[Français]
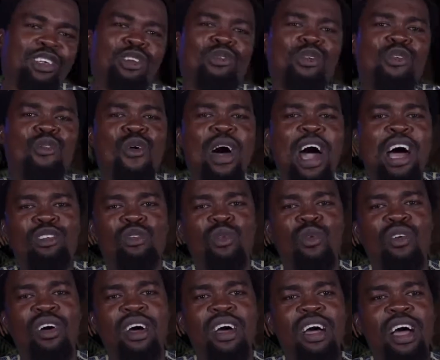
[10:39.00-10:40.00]
ton
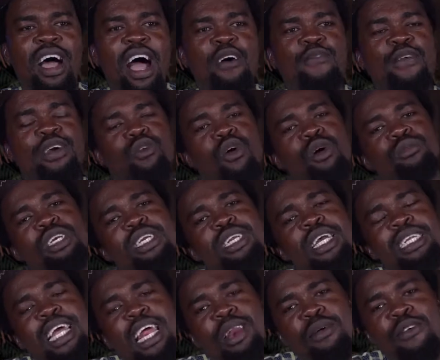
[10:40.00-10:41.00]
oiseau. En fait, comme
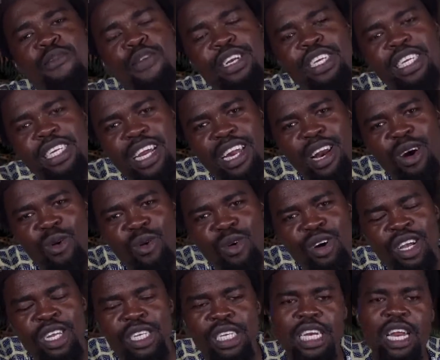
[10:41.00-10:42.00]
j'étais tellement fatigué là-haut,
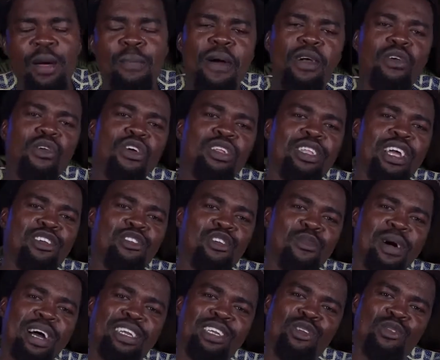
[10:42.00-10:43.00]
je n'ai pas eu le temps
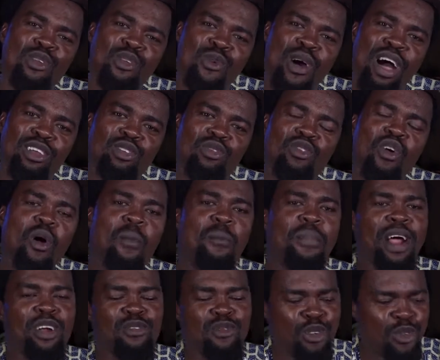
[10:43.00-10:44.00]
de manger ton oiseau. Donc,
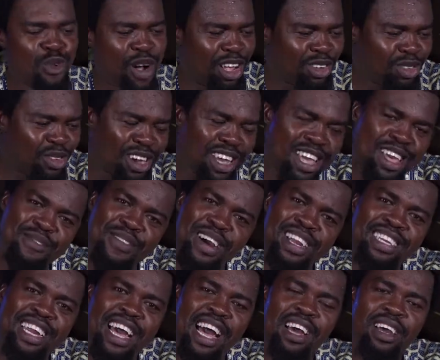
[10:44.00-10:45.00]
prends ton oiseau et
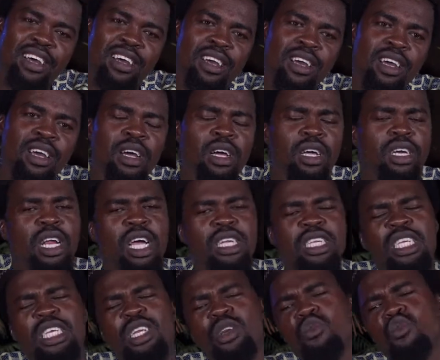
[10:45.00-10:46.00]
va-t'en.
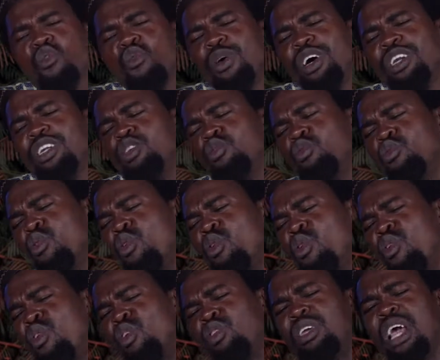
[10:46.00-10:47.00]
dit
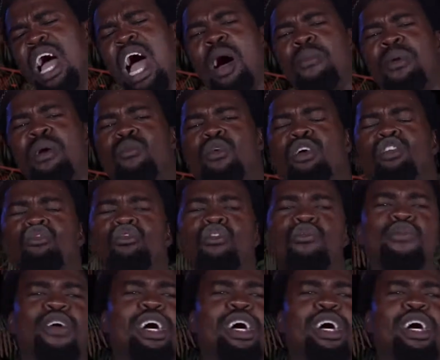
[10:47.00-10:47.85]
non, Yaba, moi je suis